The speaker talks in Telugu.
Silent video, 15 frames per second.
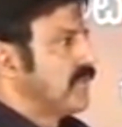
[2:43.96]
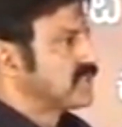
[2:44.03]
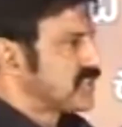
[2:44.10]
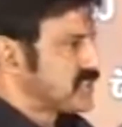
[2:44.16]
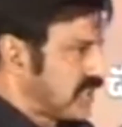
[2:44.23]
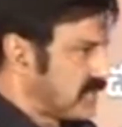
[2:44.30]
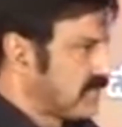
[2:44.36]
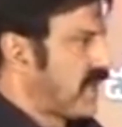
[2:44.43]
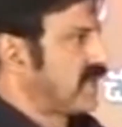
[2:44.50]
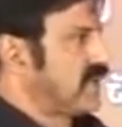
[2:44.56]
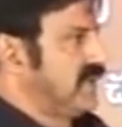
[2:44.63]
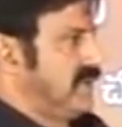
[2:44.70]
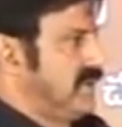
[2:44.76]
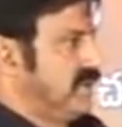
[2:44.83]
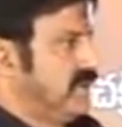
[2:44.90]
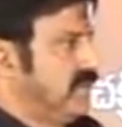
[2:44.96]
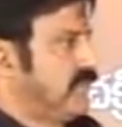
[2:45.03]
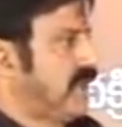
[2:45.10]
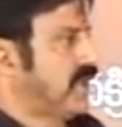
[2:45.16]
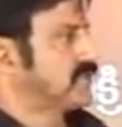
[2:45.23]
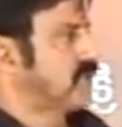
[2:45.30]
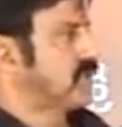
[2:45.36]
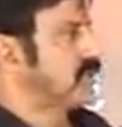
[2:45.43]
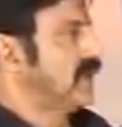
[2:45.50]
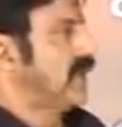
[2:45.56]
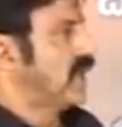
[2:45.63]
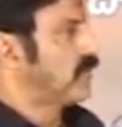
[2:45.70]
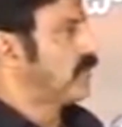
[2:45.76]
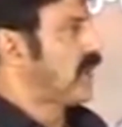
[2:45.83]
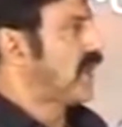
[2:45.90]
మంచి సినిమాల్ని ప్రేక్షకులు
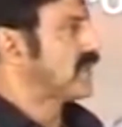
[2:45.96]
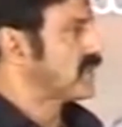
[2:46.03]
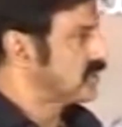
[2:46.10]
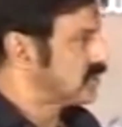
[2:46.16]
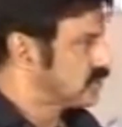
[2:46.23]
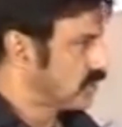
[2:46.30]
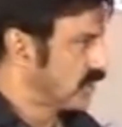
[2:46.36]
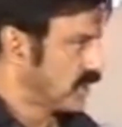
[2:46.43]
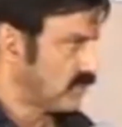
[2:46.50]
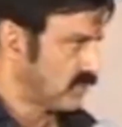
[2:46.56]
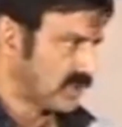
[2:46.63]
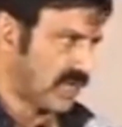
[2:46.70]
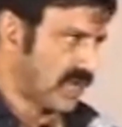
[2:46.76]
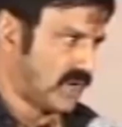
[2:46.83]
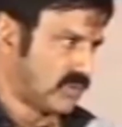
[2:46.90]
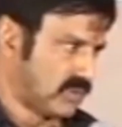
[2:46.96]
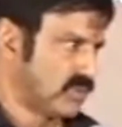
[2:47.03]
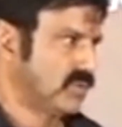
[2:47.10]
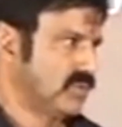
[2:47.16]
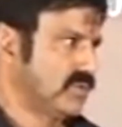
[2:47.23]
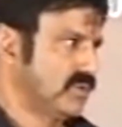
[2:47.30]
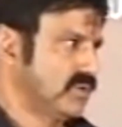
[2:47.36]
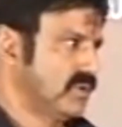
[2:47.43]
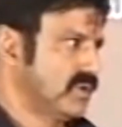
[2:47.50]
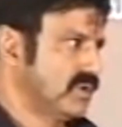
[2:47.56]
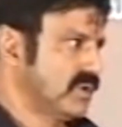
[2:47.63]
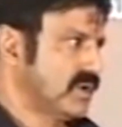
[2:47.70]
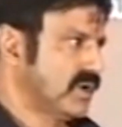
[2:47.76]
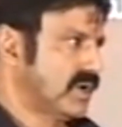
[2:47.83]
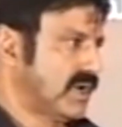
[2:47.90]
ఎల్లప్పుడూ ఆదరిస్తూనే ఉంటారు
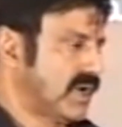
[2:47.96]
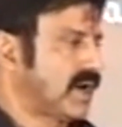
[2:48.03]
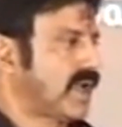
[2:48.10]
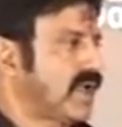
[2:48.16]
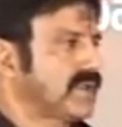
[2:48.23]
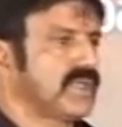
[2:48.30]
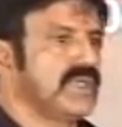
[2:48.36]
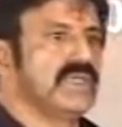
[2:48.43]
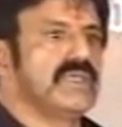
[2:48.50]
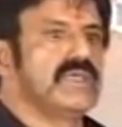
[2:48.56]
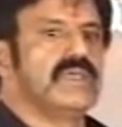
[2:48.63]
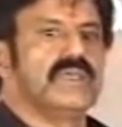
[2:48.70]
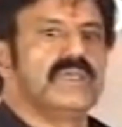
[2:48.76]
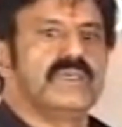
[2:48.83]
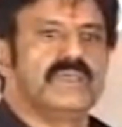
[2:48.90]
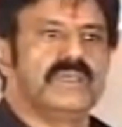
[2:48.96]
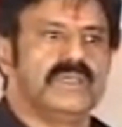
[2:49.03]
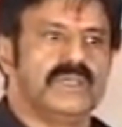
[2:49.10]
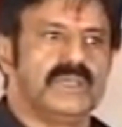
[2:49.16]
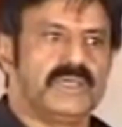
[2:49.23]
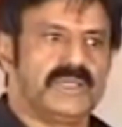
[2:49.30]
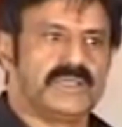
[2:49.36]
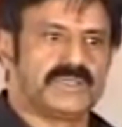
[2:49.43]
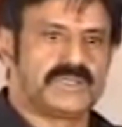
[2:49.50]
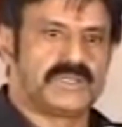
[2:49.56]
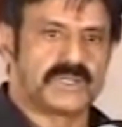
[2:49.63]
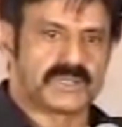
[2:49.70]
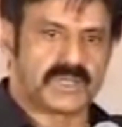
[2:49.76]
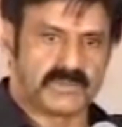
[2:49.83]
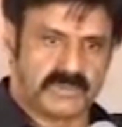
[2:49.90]
అనడానికి ఈ
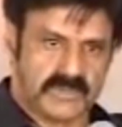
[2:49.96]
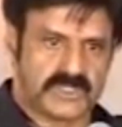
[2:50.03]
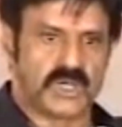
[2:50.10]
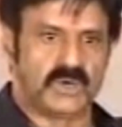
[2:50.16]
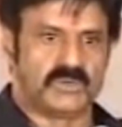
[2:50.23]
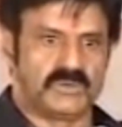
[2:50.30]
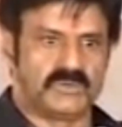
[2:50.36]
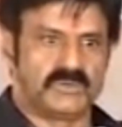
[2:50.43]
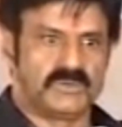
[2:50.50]
చిత్ర విజయం